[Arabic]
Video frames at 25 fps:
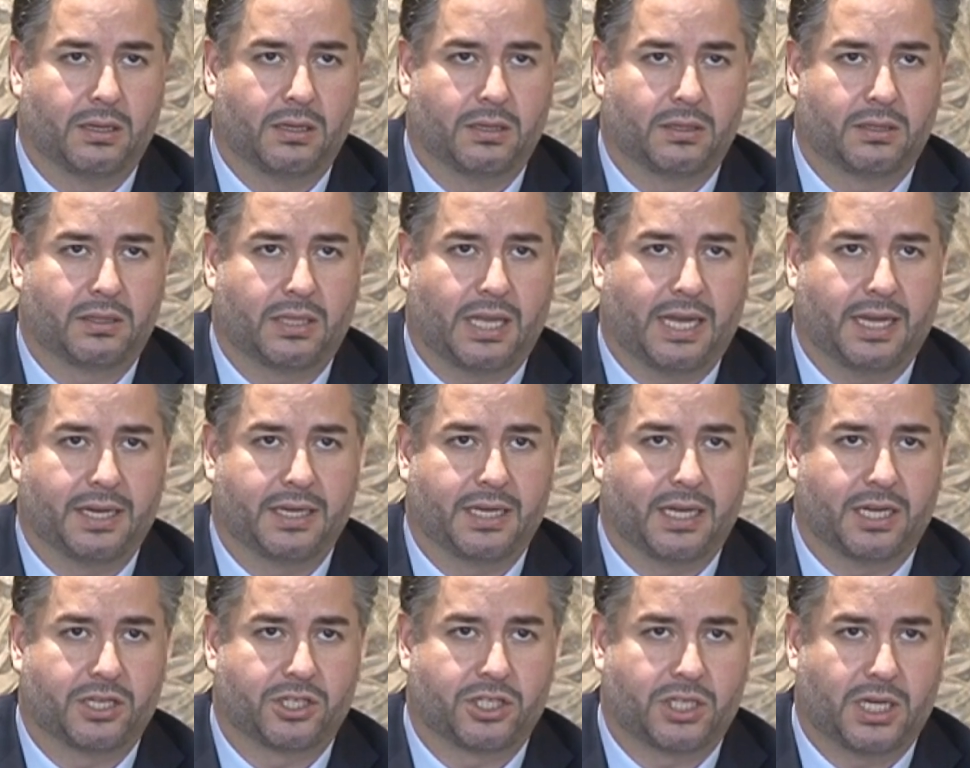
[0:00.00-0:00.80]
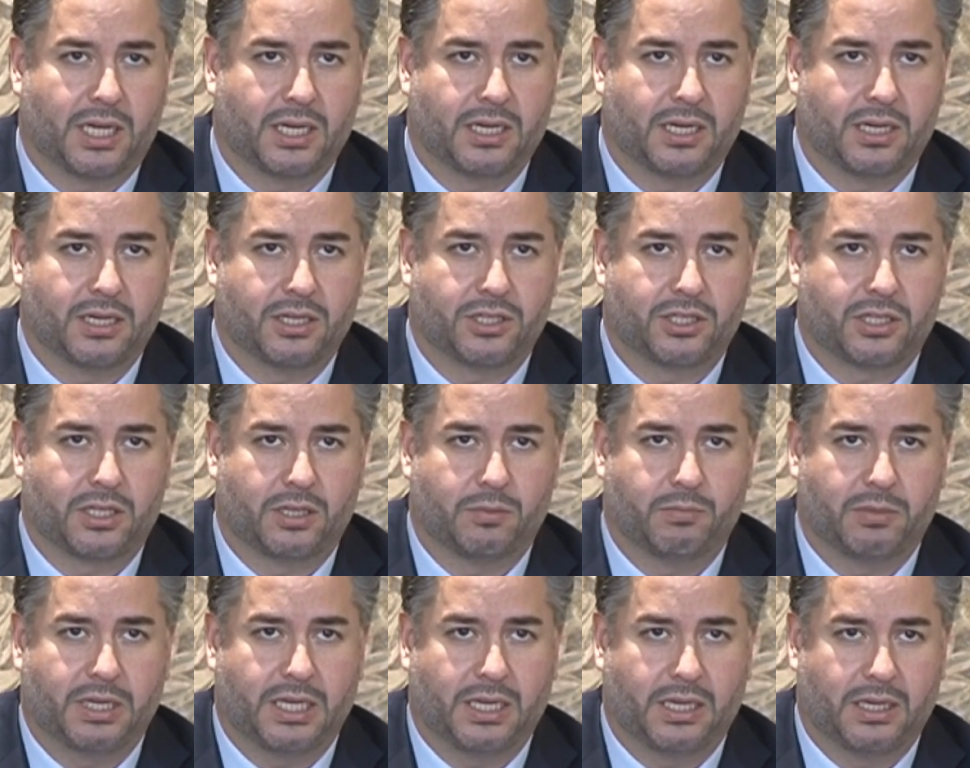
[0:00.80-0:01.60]
تعني الشأن
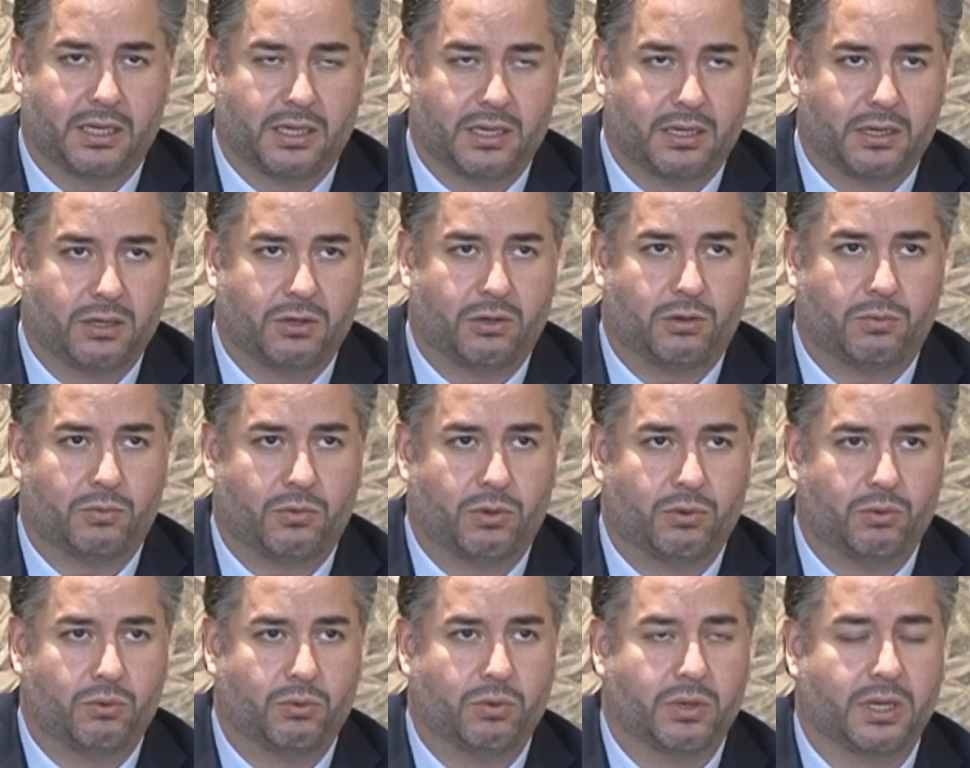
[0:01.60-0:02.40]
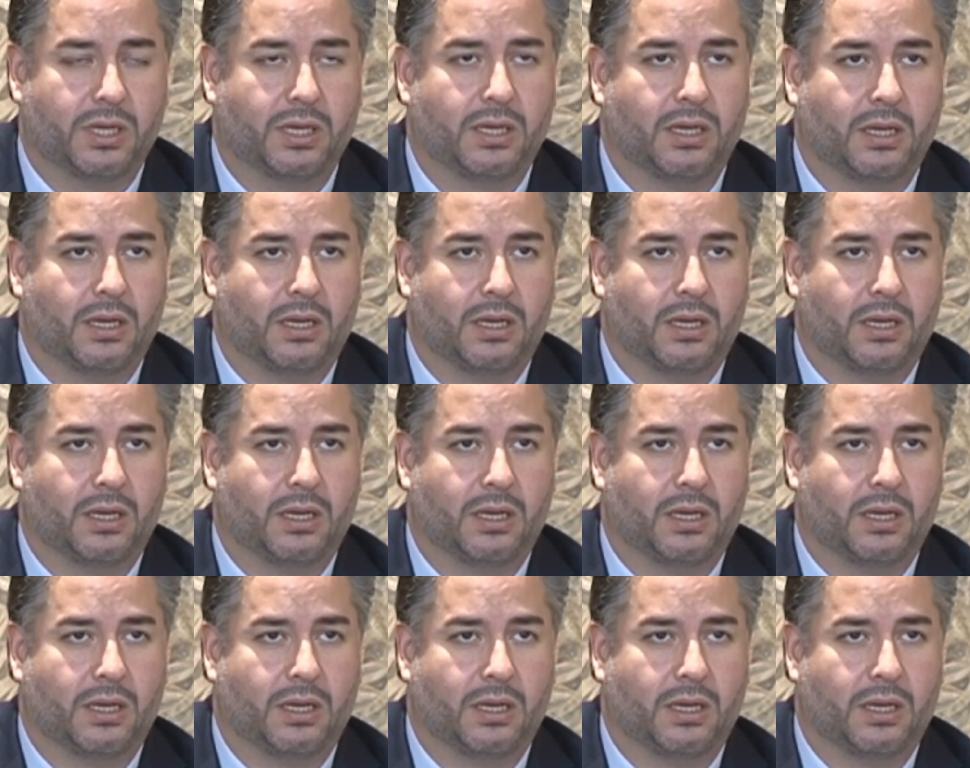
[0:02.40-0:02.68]
الاجتماعي اللي اليوم هو